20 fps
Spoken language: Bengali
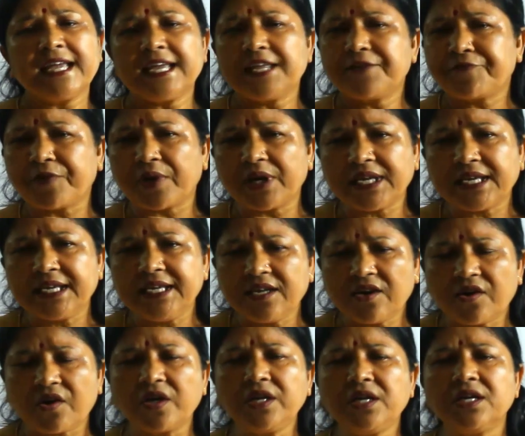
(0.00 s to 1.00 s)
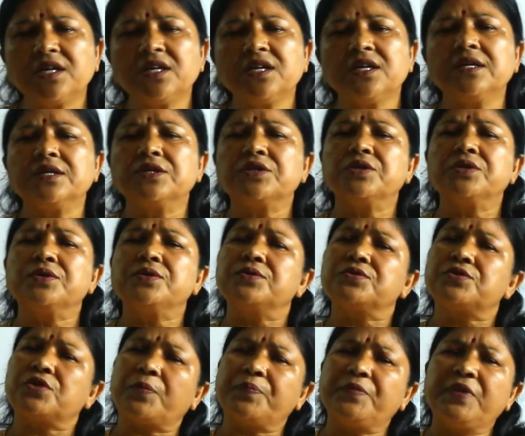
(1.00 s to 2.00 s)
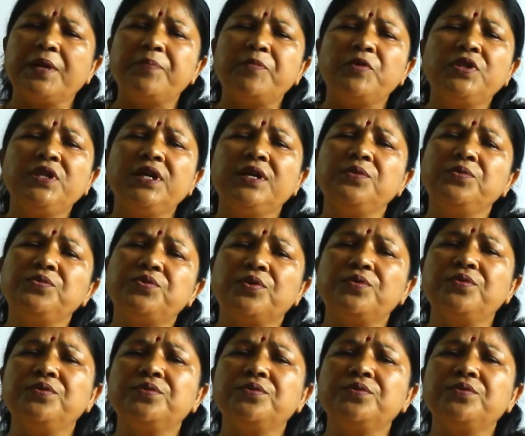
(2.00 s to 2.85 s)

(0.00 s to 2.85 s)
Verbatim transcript: এর ফলে কি হয় শব্দের মধ্যে নূতন